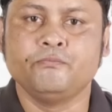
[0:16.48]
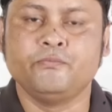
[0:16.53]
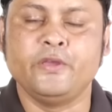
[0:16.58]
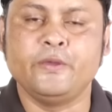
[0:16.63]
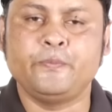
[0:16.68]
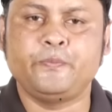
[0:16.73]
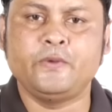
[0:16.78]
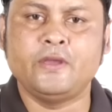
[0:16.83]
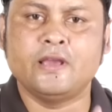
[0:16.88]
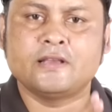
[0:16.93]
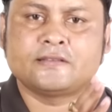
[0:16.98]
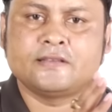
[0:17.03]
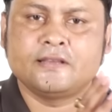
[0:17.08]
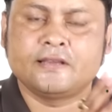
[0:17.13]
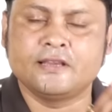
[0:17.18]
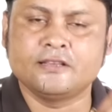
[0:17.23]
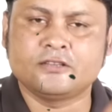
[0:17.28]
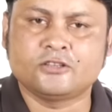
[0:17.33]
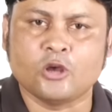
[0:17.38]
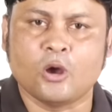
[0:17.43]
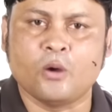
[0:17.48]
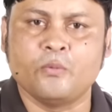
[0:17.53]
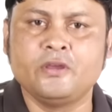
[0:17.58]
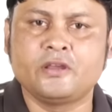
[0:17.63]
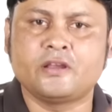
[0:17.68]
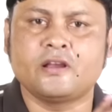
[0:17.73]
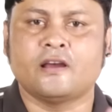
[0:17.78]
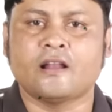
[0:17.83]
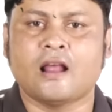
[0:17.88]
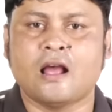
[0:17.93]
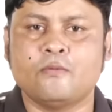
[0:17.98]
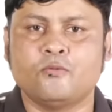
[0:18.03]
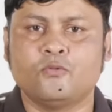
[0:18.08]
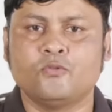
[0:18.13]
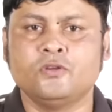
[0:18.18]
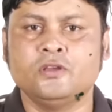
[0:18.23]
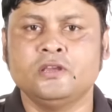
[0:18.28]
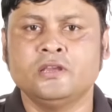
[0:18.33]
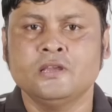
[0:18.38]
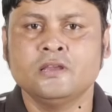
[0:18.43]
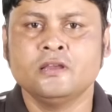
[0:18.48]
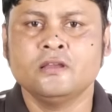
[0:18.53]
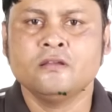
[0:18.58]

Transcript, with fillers: बीपीएससी की छवि खराब हुई